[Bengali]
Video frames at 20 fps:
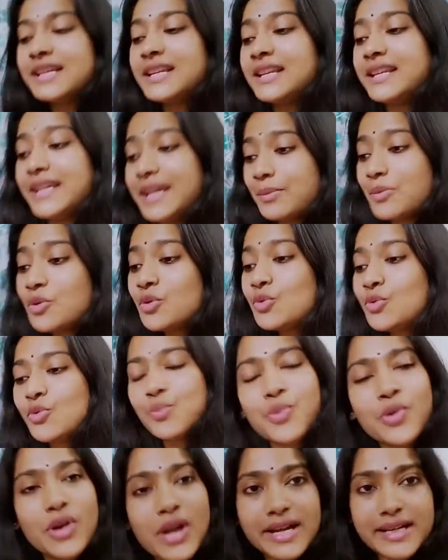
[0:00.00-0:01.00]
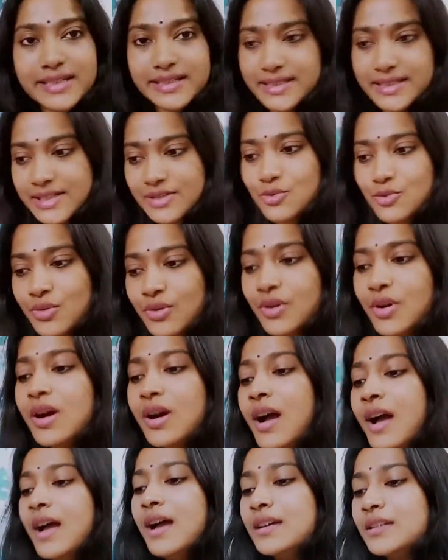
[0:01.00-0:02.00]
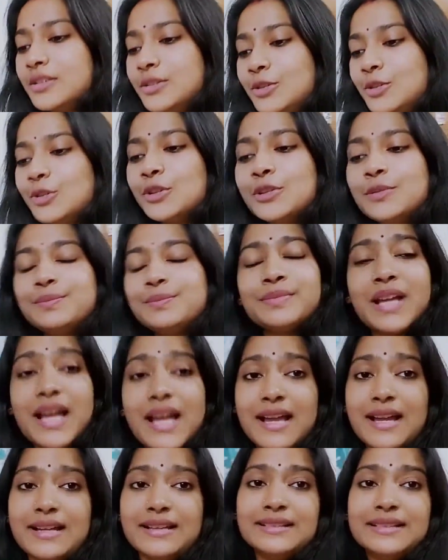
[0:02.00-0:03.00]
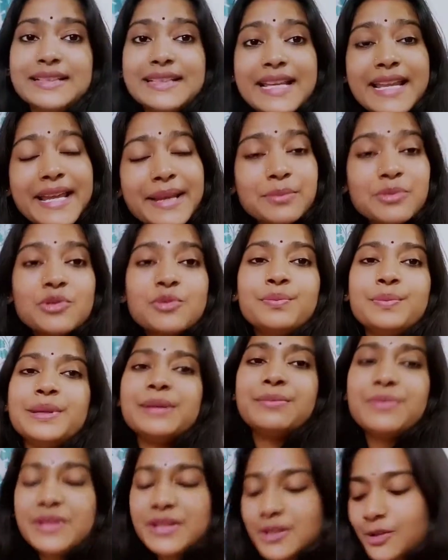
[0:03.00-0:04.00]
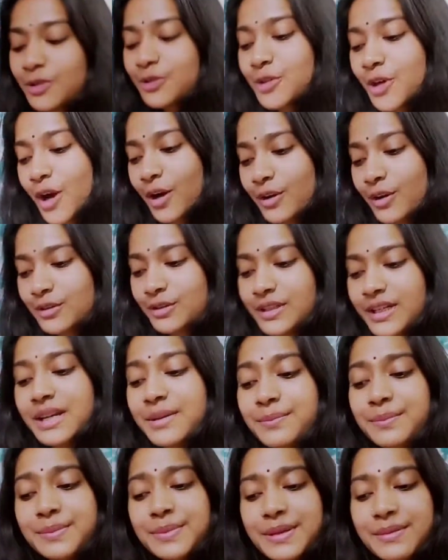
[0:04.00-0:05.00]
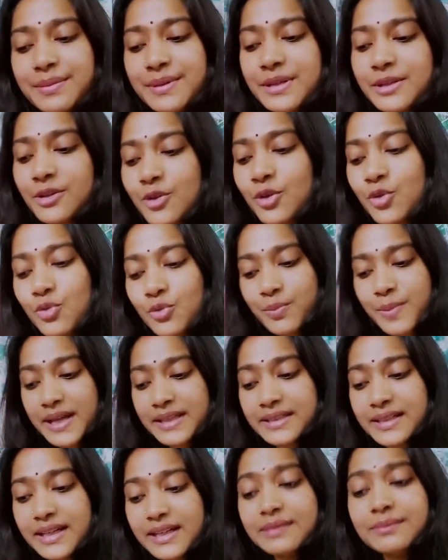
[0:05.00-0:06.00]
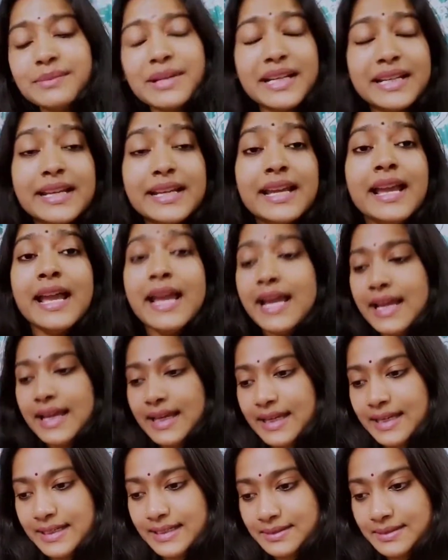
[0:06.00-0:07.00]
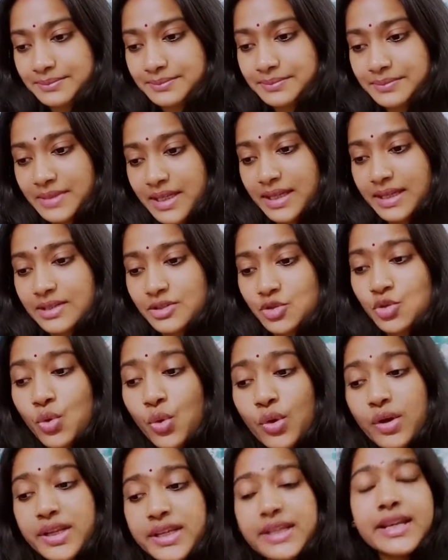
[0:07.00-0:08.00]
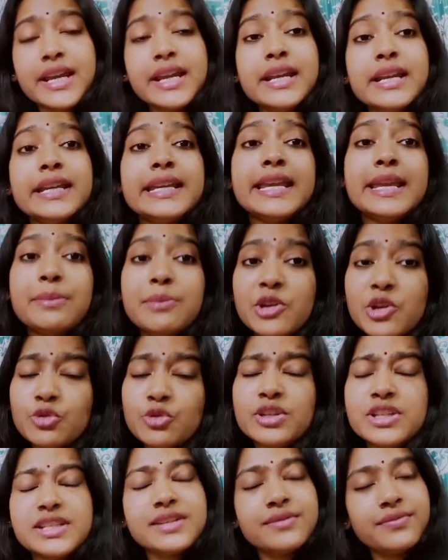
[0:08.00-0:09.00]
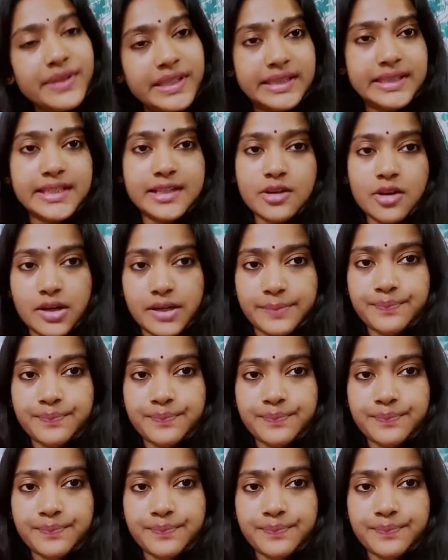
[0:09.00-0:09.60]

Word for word: লেবুর উপকারী দিকগুলো তো লেবু বিভিন্ন ধরনের বিভিন্ন উপাদান মানে শরীরের ইমিউনিটি বৃদ্ধি করে